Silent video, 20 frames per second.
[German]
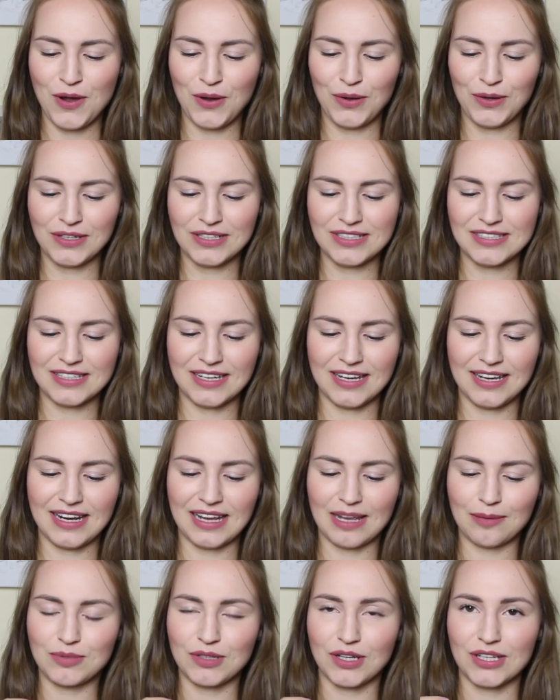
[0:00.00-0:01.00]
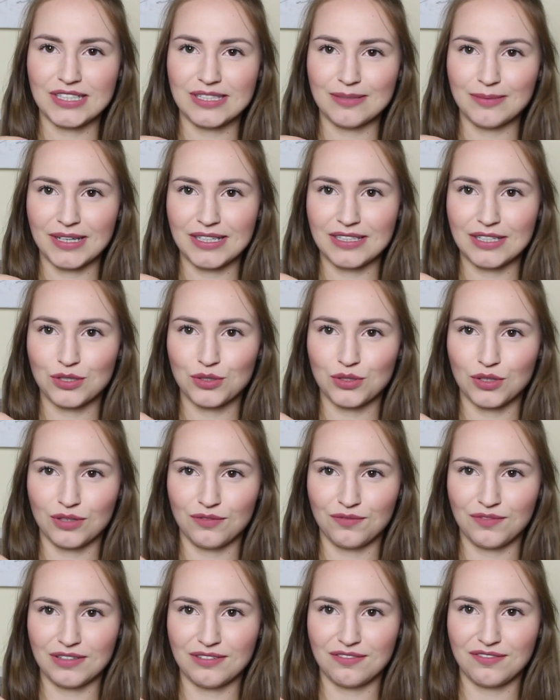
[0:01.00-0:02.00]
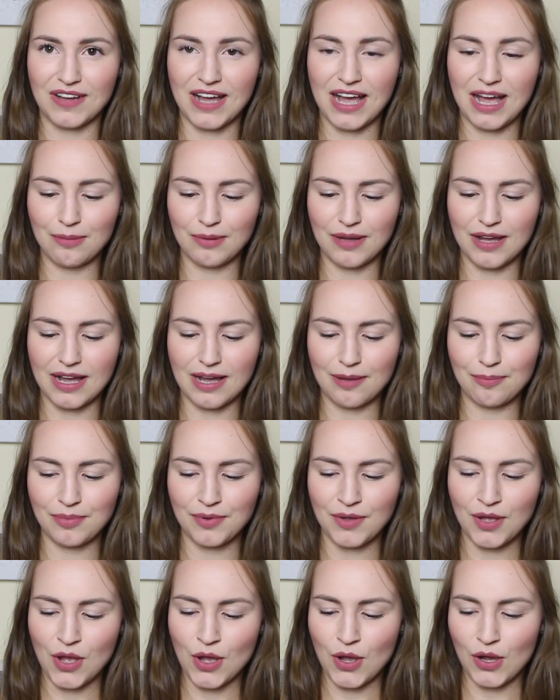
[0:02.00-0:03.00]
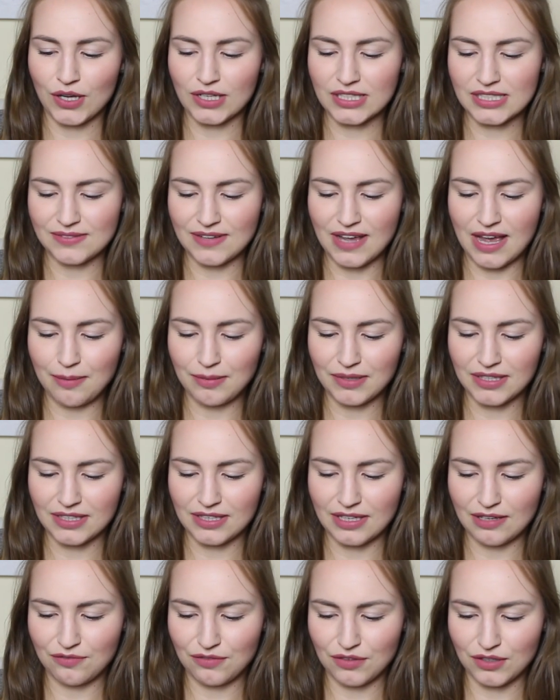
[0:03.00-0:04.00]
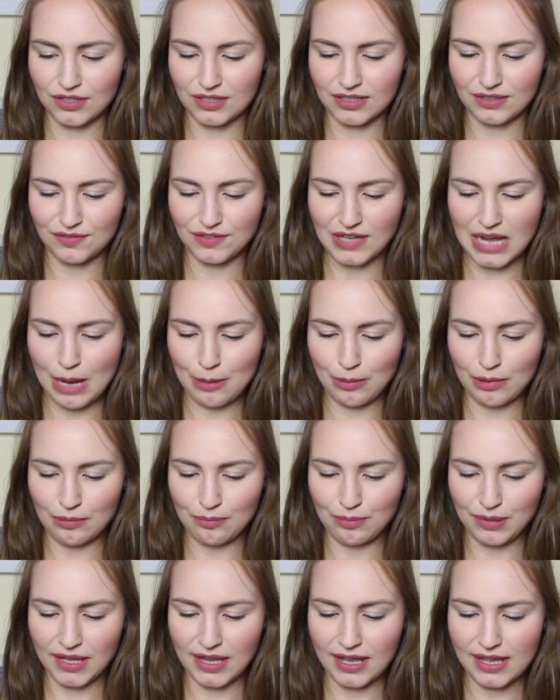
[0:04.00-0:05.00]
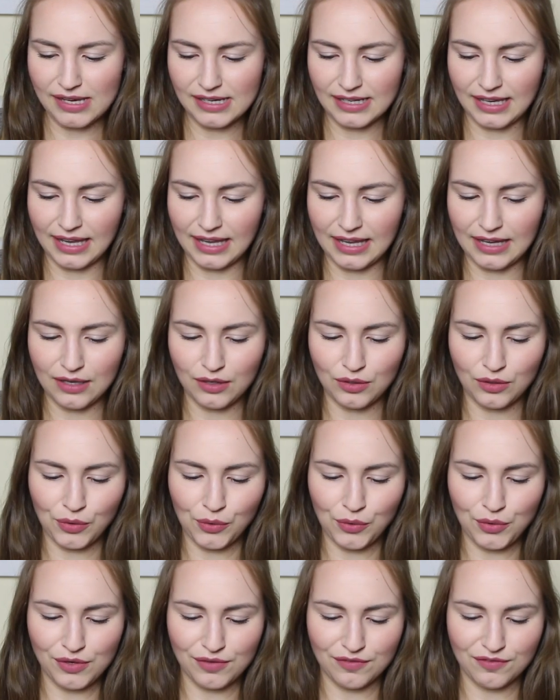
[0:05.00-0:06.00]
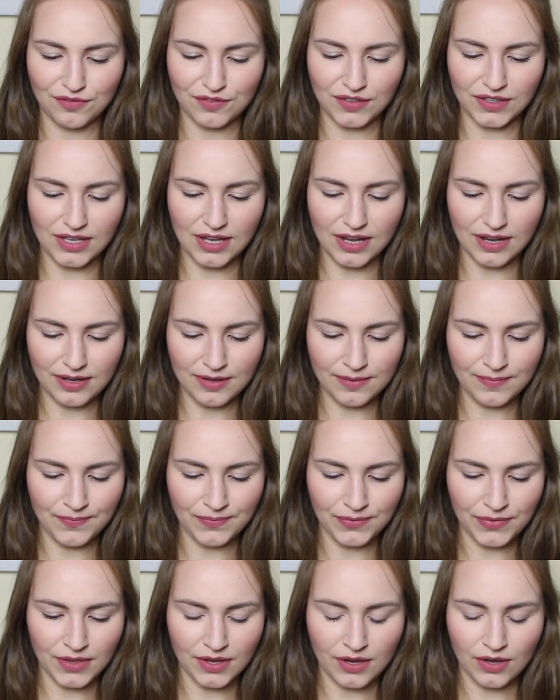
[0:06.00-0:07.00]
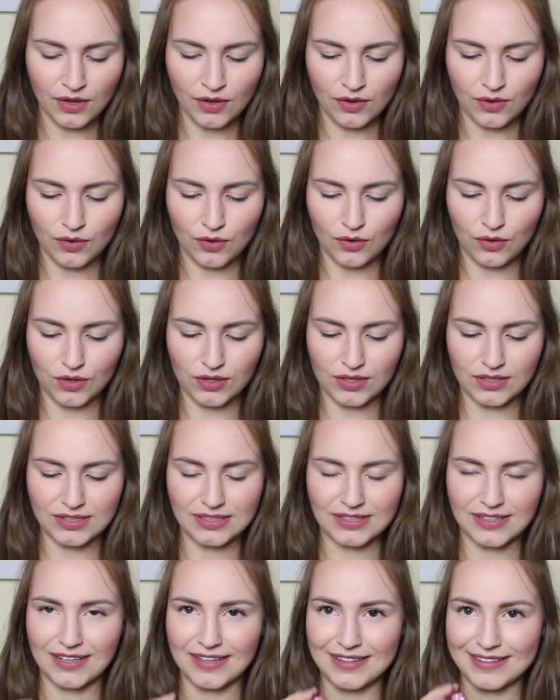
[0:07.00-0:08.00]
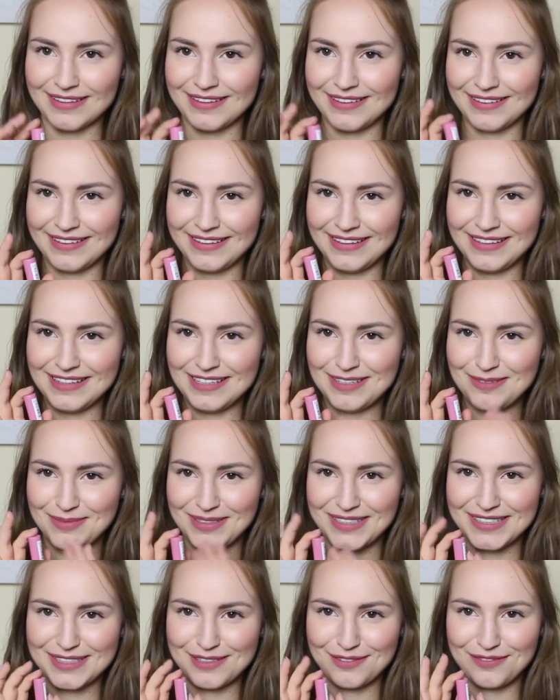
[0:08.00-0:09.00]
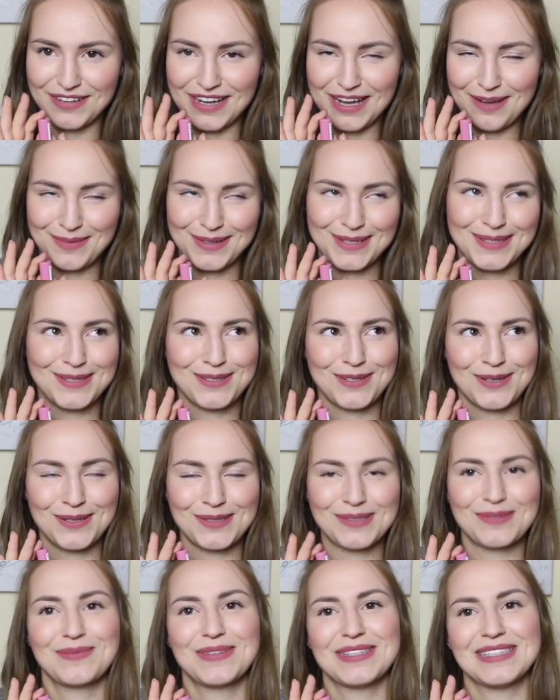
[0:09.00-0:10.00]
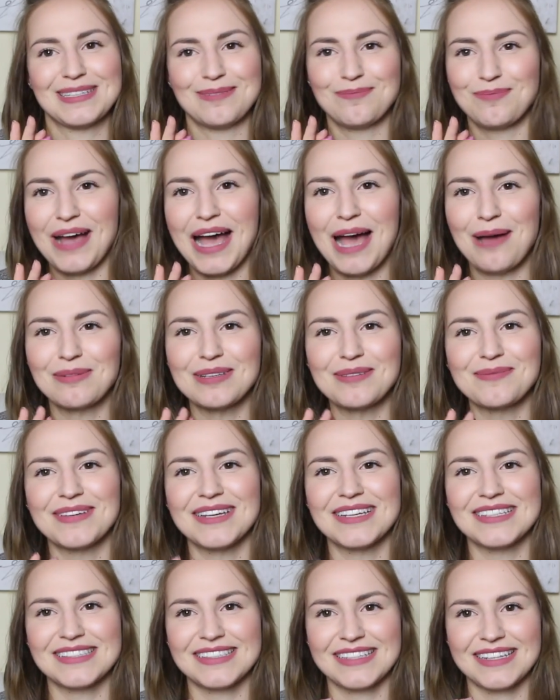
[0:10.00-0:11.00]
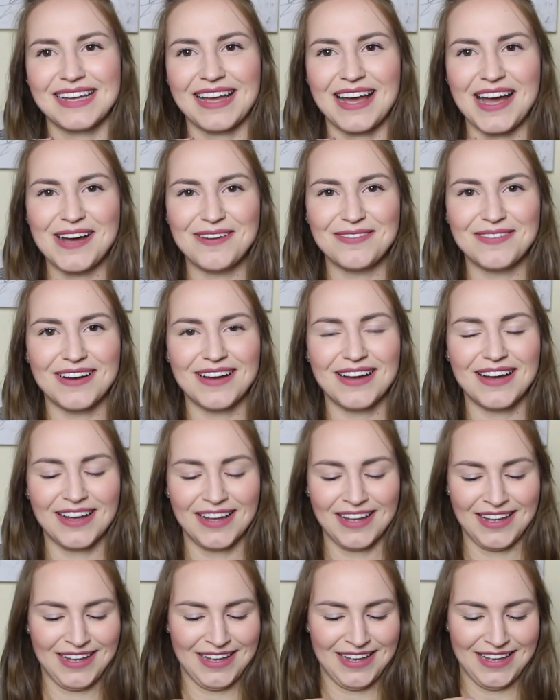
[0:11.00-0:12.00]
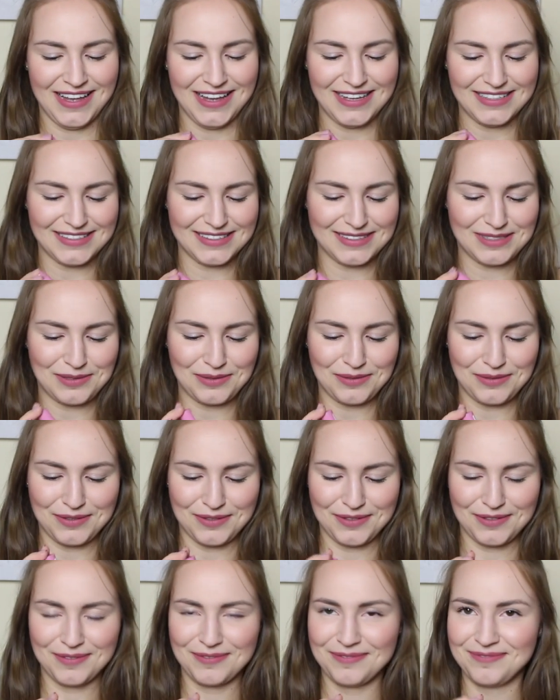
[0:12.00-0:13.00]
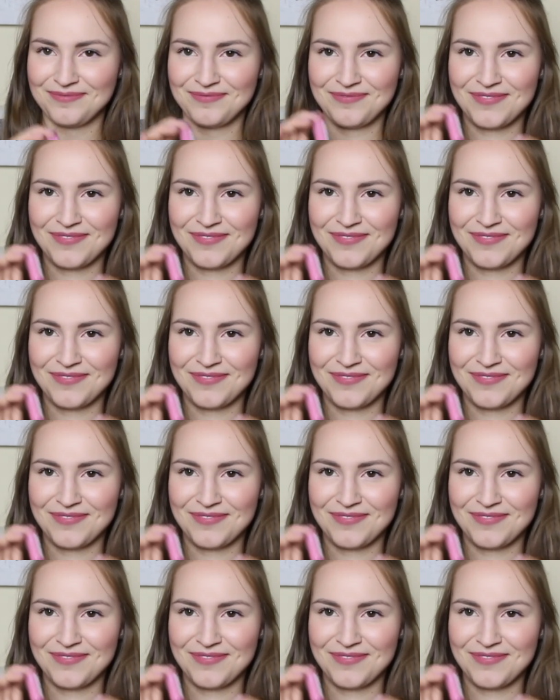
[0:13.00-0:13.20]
Und äh, der gibt trotzdem richtig schön viel Farbe ab. Und zwar habe ich hier von die Farbe BLG 04. Und ich liebe diese Farbe. Es ist schon so ein bisschen Barbie-mäßig, aber es ist so...